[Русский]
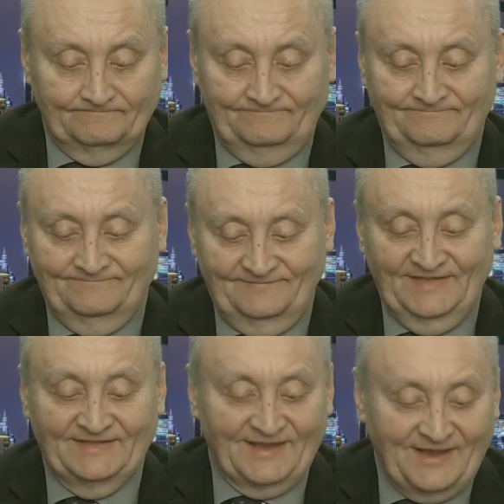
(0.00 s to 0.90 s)
Не
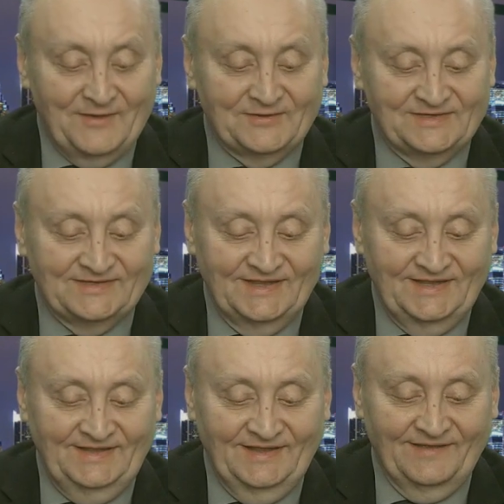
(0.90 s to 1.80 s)
такая уж и
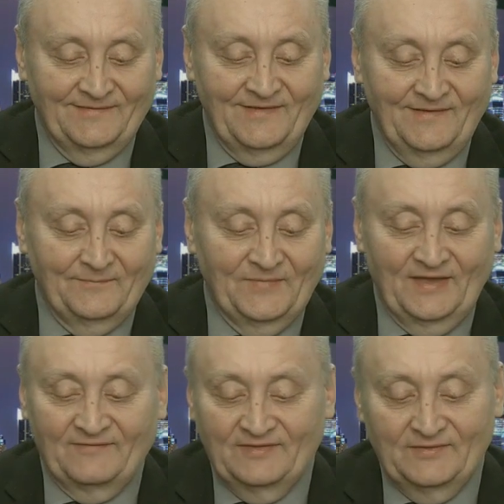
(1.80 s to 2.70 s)
злыдня. Да,
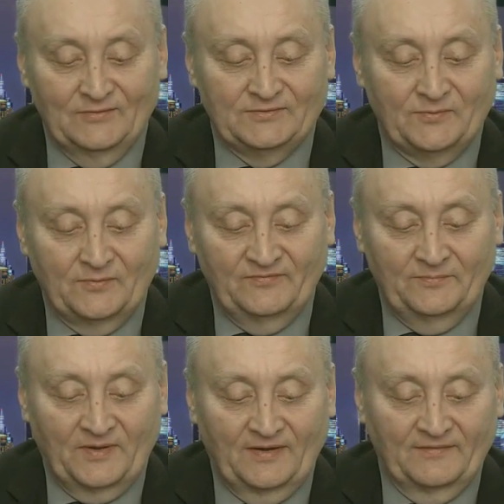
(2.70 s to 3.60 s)
вы, но вы
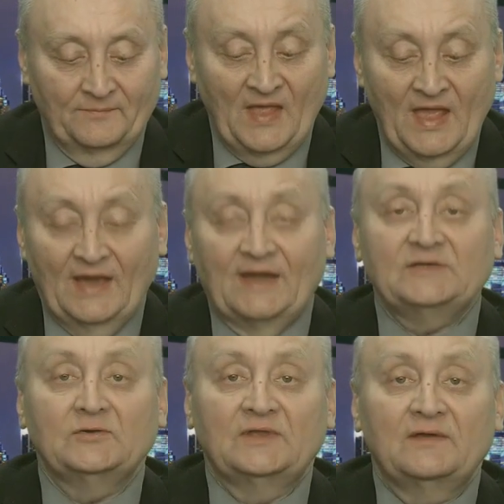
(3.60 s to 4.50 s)
правы.
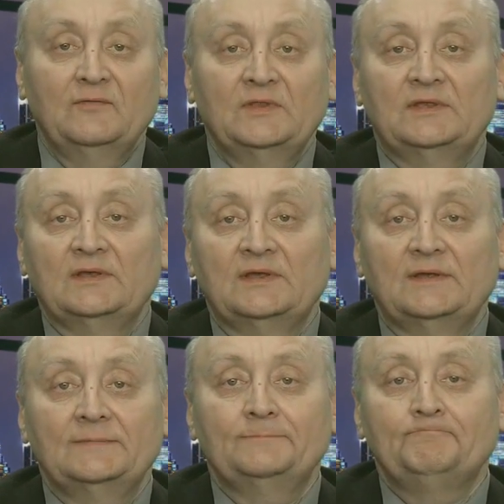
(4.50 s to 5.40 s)
Хорошо, так вот,
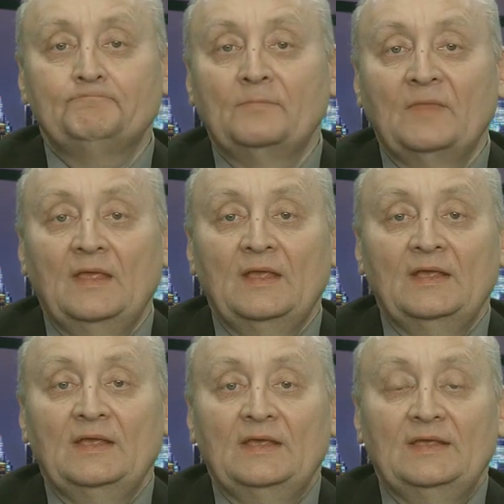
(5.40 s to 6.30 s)
э,
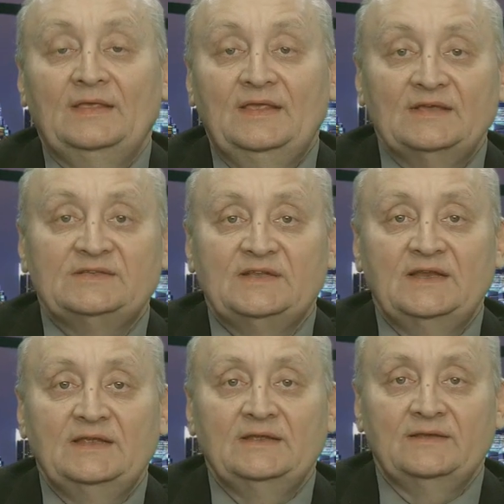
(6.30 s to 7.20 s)

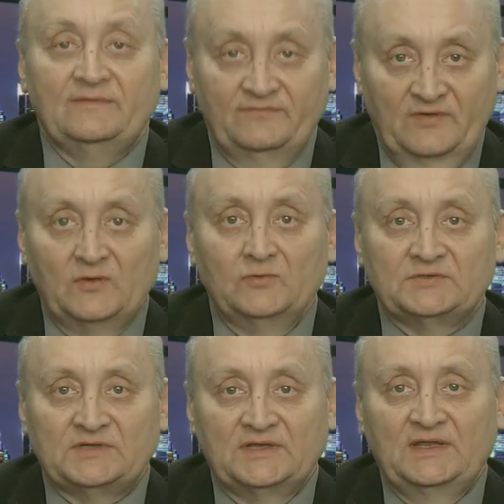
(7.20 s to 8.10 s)
если
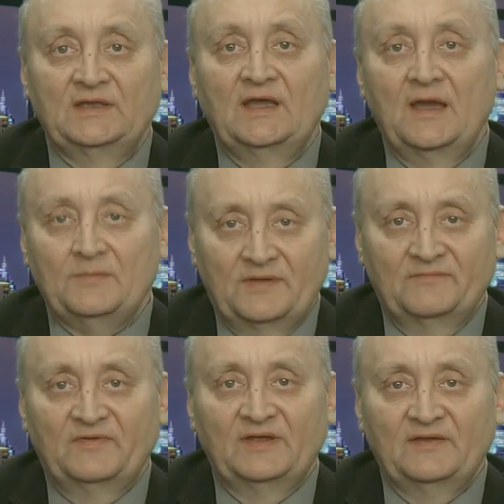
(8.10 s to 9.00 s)
вернуться к деньгам, к
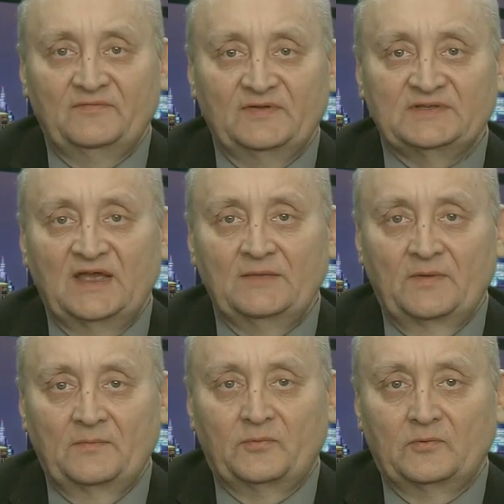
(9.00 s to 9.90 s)
МВФ, к
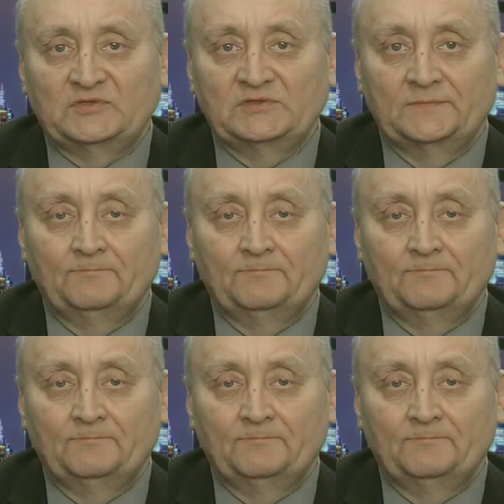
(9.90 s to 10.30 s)
займам и прочее,